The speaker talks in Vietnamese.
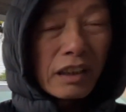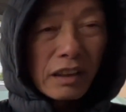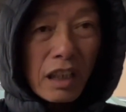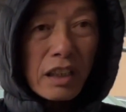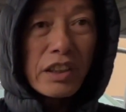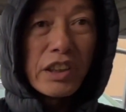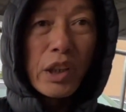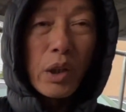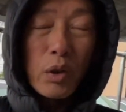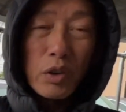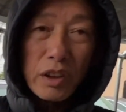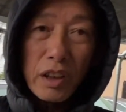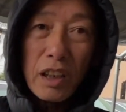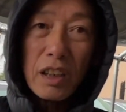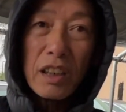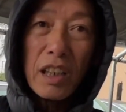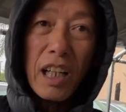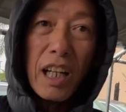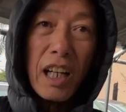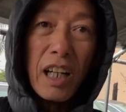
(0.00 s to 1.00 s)
Rất nhiều
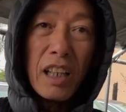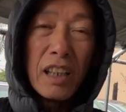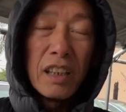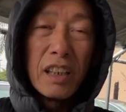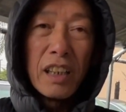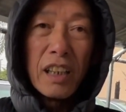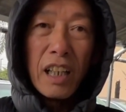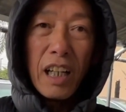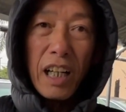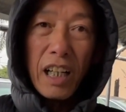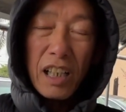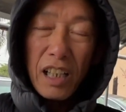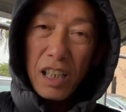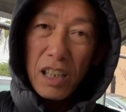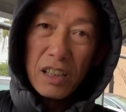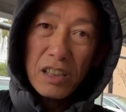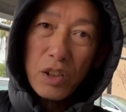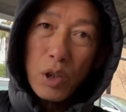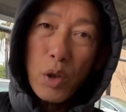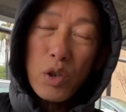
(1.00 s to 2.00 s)
những uh, uh,
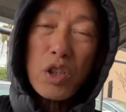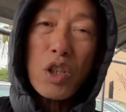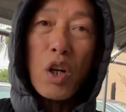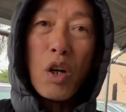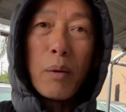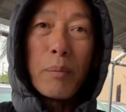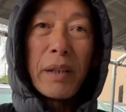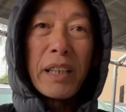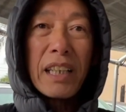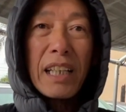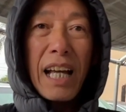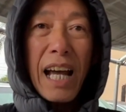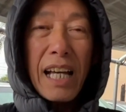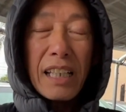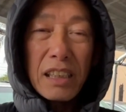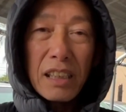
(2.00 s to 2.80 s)
social media,